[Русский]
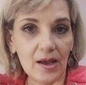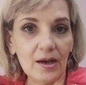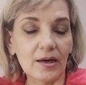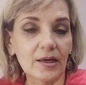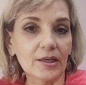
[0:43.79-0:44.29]

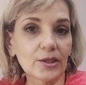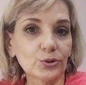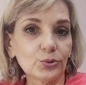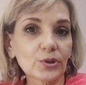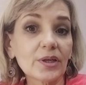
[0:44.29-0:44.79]
э,
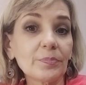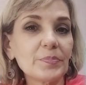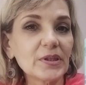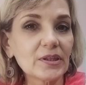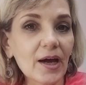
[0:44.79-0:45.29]
которое
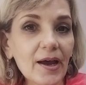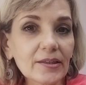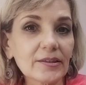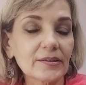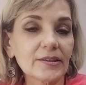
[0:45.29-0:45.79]

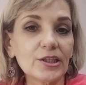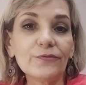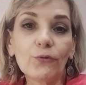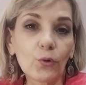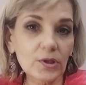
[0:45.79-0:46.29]
питает и
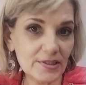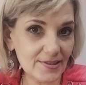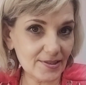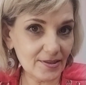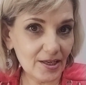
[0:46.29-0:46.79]

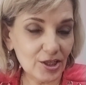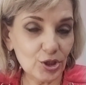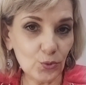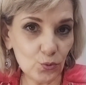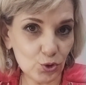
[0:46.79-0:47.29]
волосы,
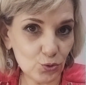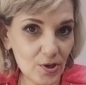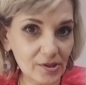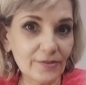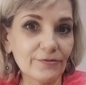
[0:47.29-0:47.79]
и кожу
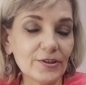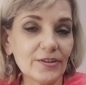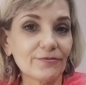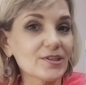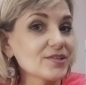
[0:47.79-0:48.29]

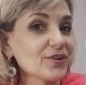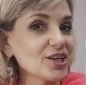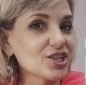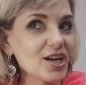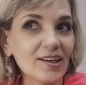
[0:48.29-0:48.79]
головы,
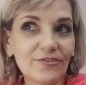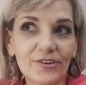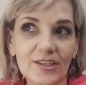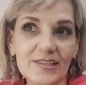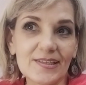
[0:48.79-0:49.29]
возвращает
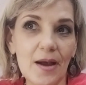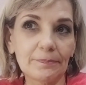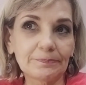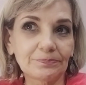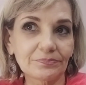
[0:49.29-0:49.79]
волосам